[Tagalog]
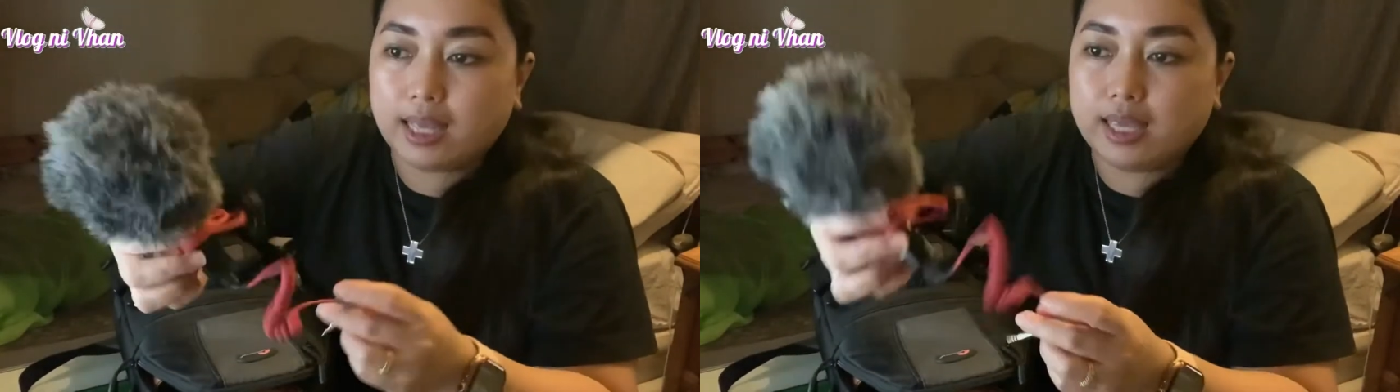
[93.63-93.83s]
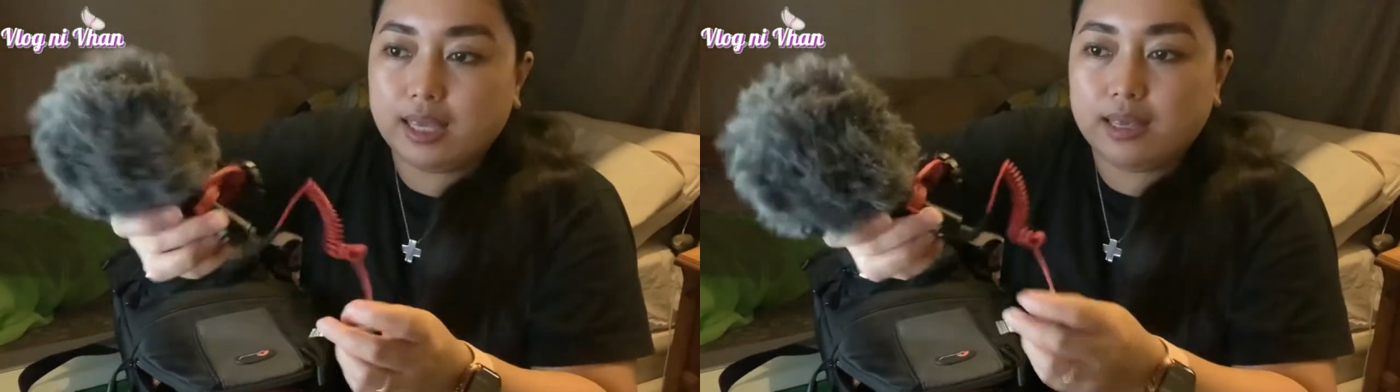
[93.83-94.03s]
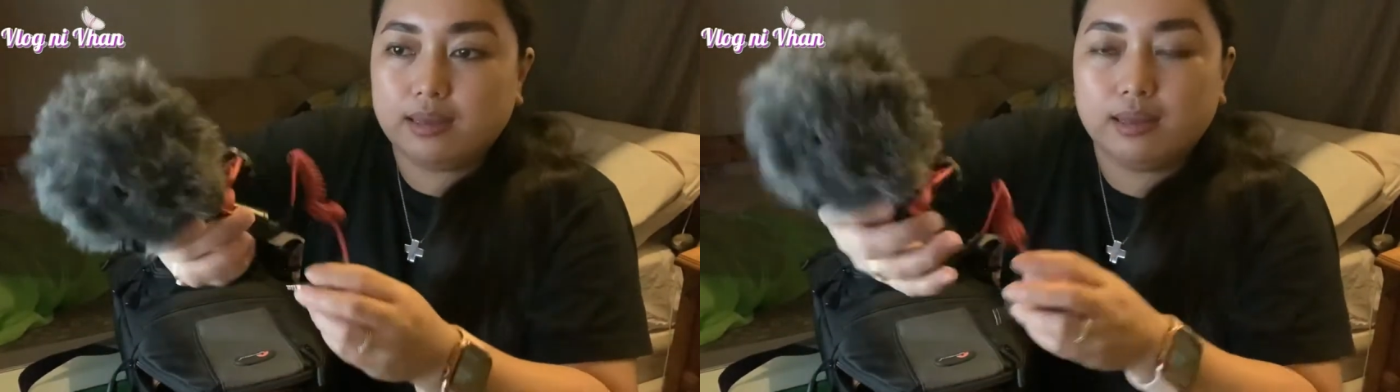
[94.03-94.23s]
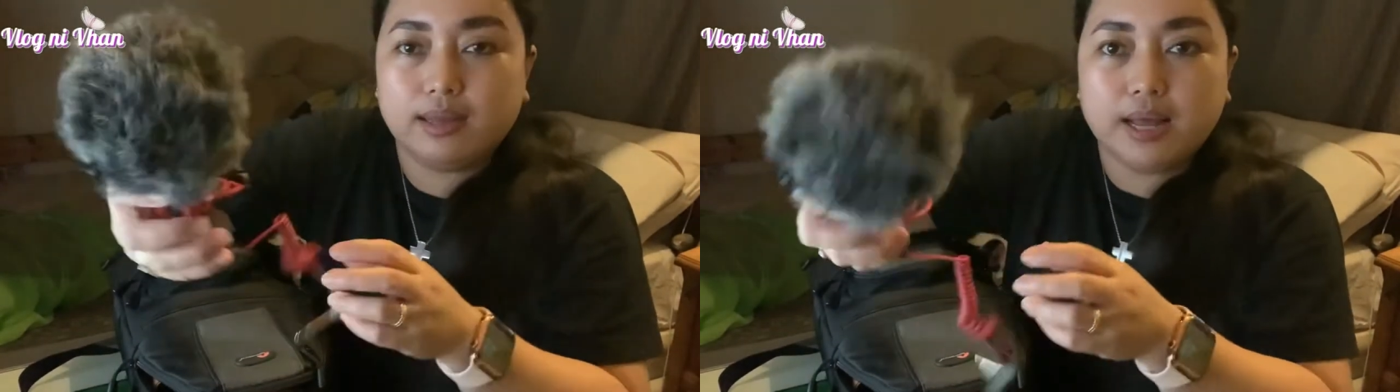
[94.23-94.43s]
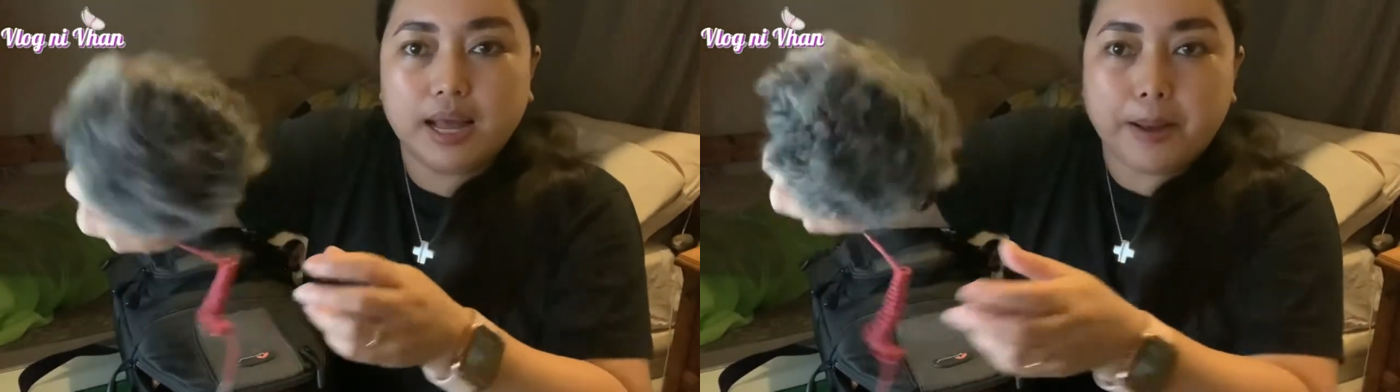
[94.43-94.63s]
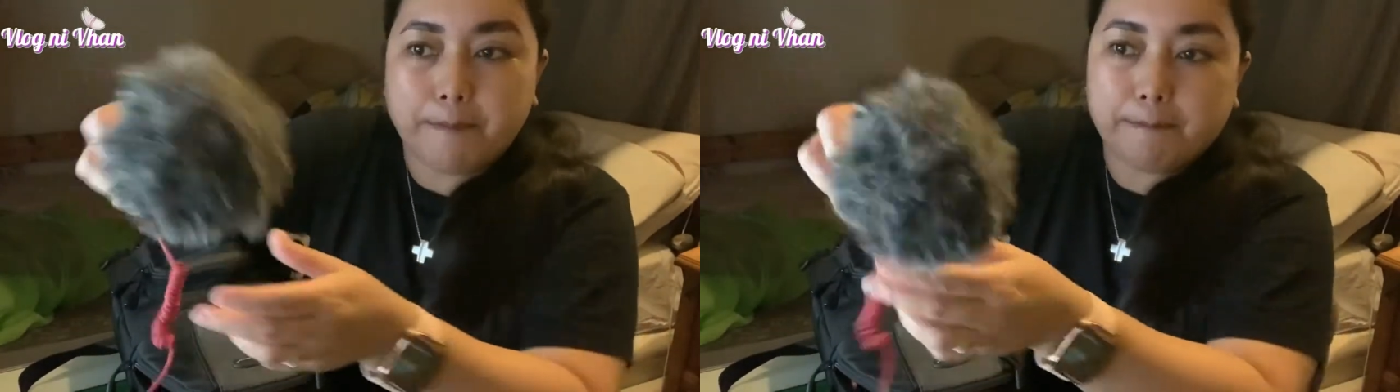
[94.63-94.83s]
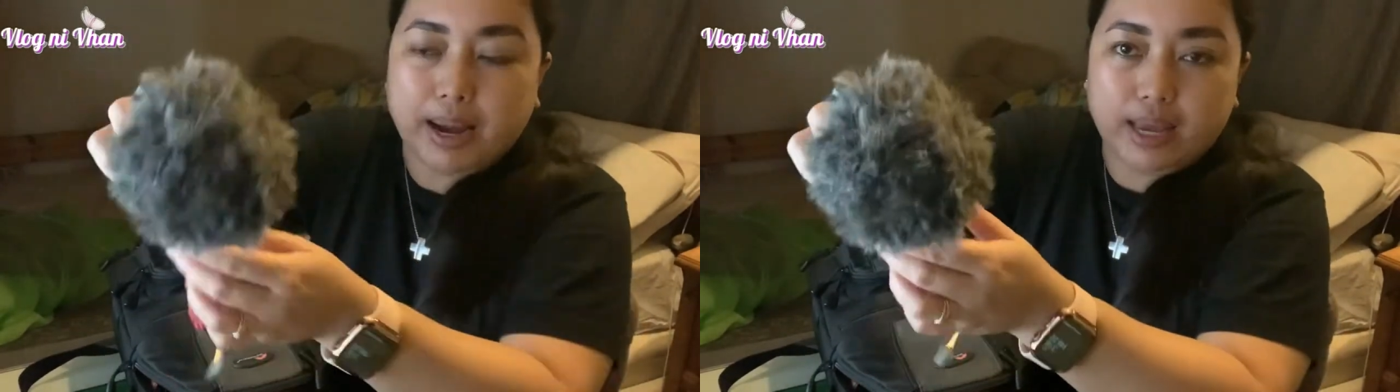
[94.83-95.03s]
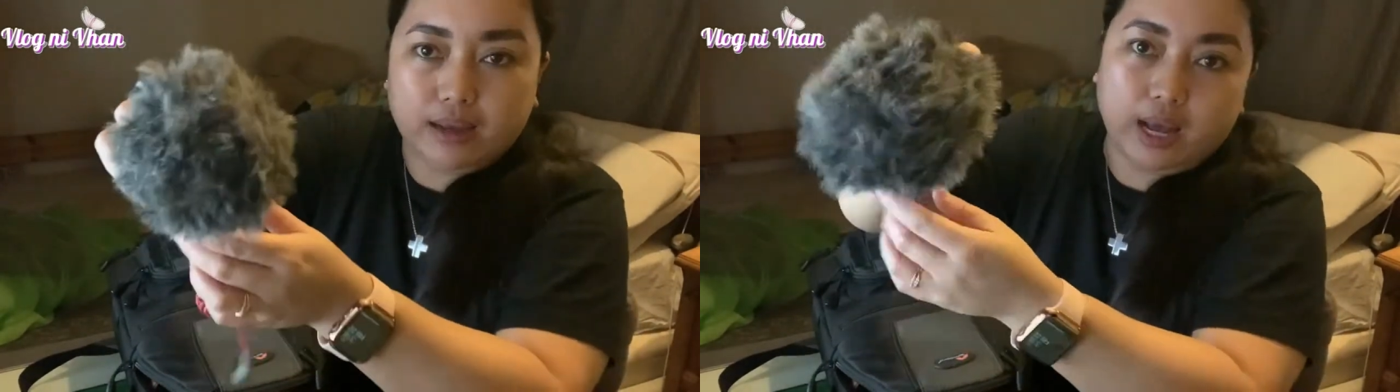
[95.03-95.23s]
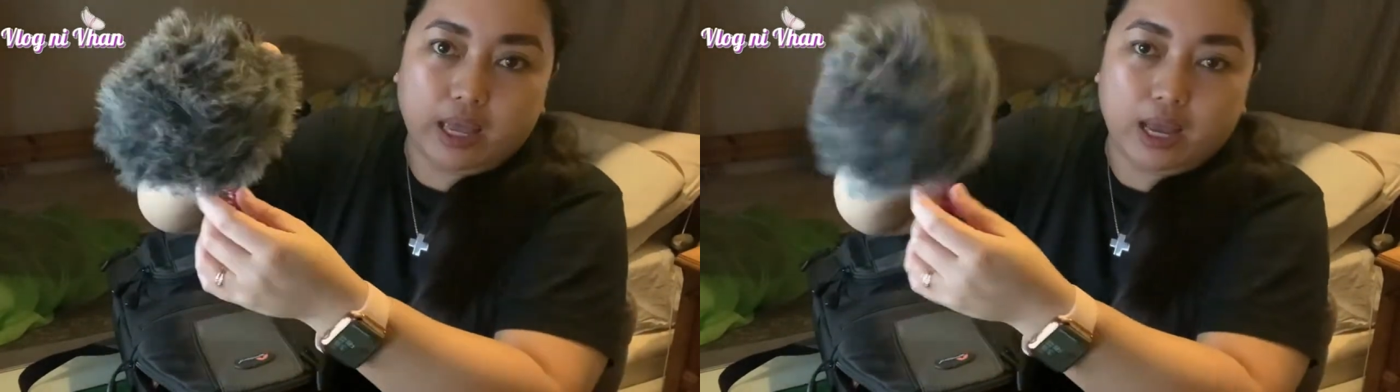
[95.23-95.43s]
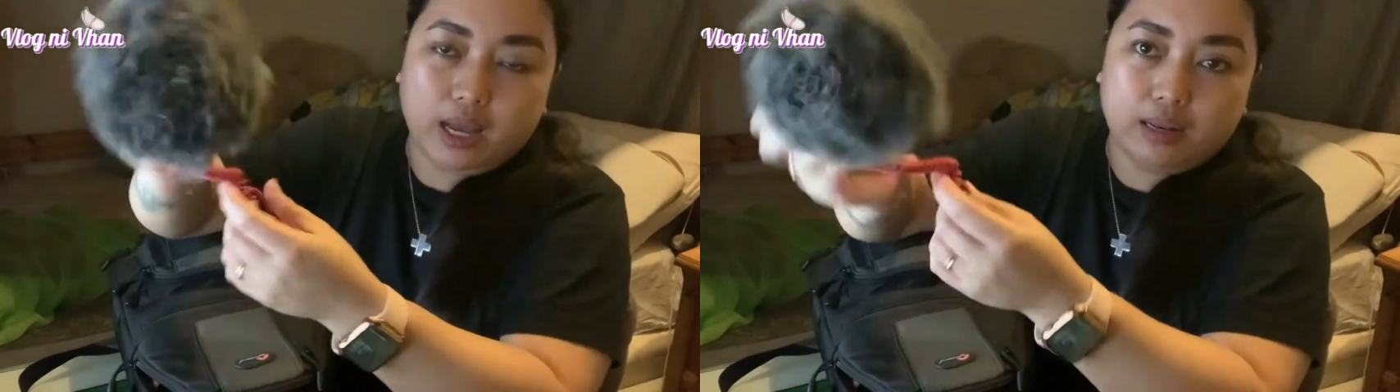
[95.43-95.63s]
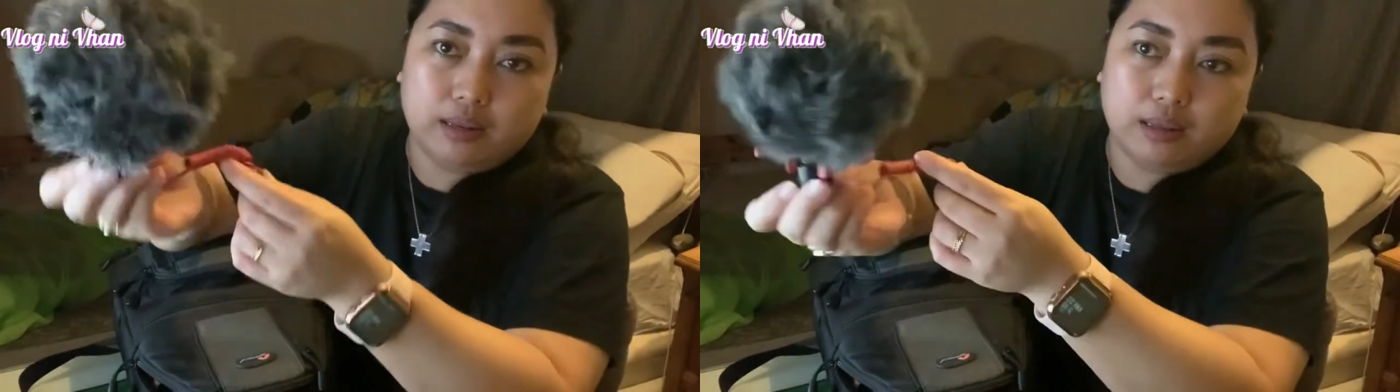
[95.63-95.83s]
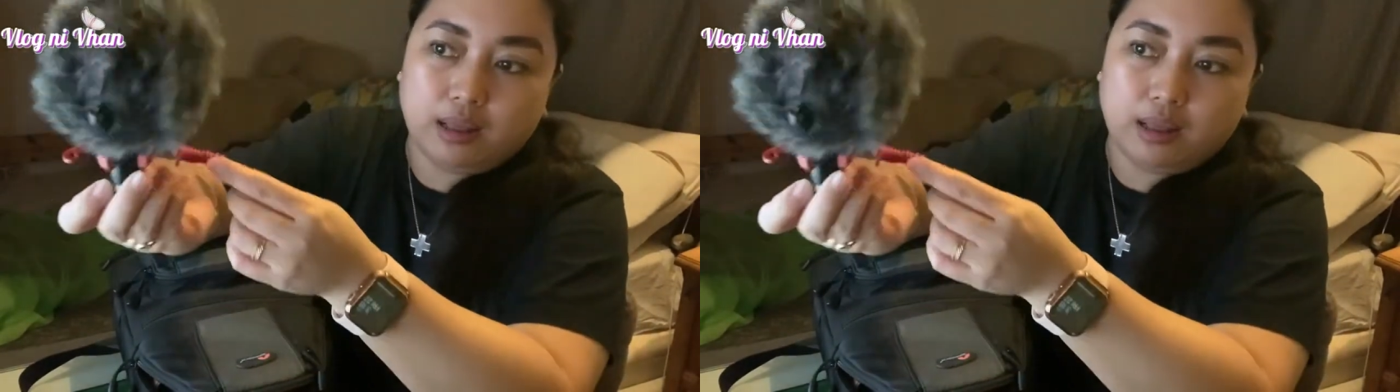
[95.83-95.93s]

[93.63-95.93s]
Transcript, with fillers: aking mic. Ayan.